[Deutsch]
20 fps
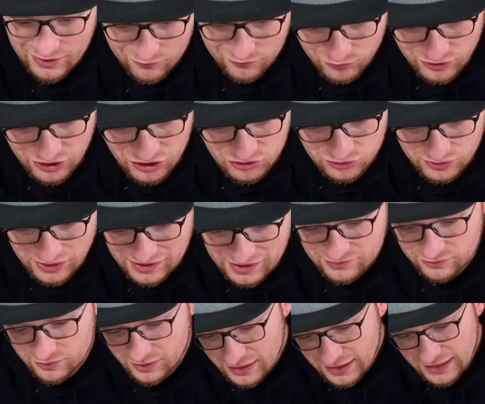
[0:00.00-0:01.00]
wunderschön. Also,
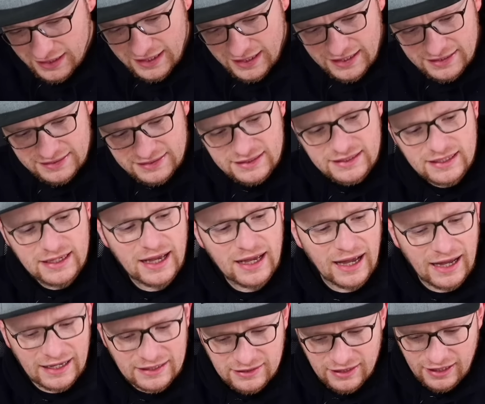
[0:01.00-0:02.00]
die
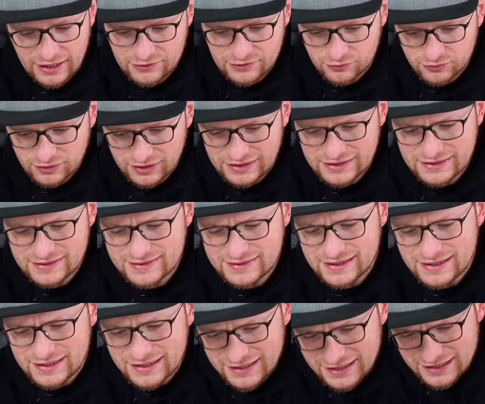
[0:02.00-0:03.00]
Anleitung ist
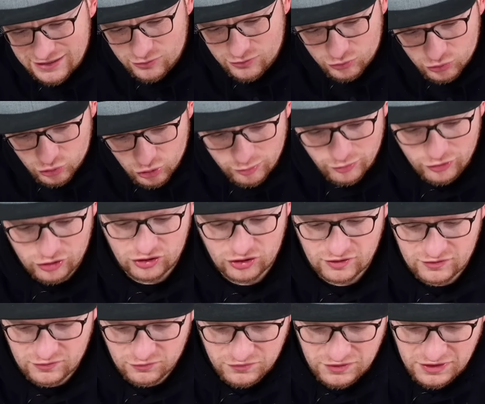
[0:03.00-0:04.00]
Lego-typisch,
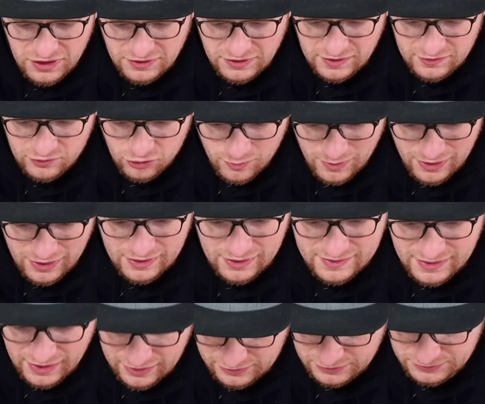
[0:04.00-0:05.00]
so wie ich das immer
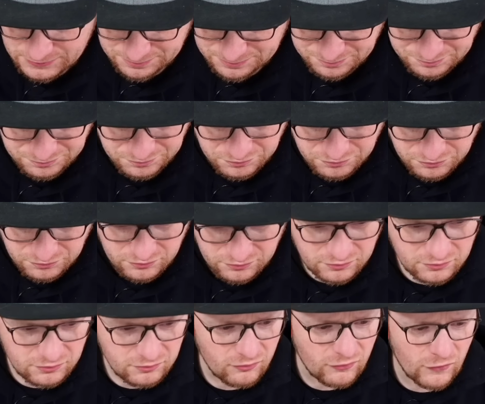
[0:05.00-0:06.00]
sage.
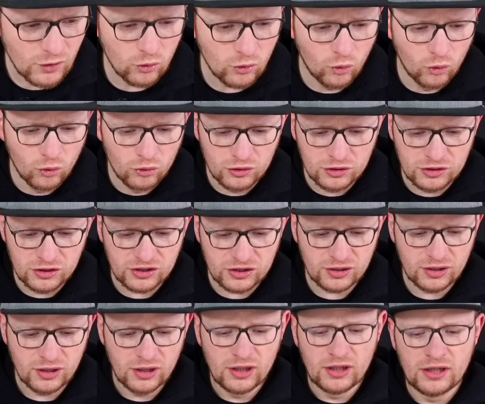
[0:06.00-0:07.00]
Und
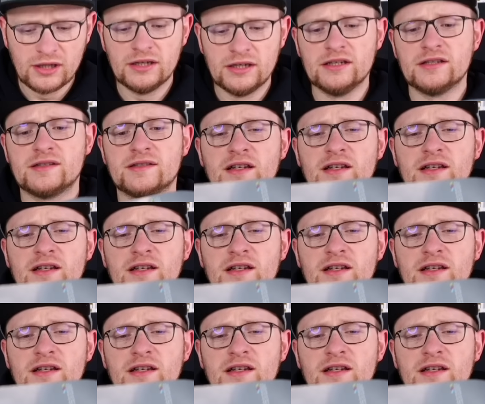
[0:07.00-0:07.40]
ist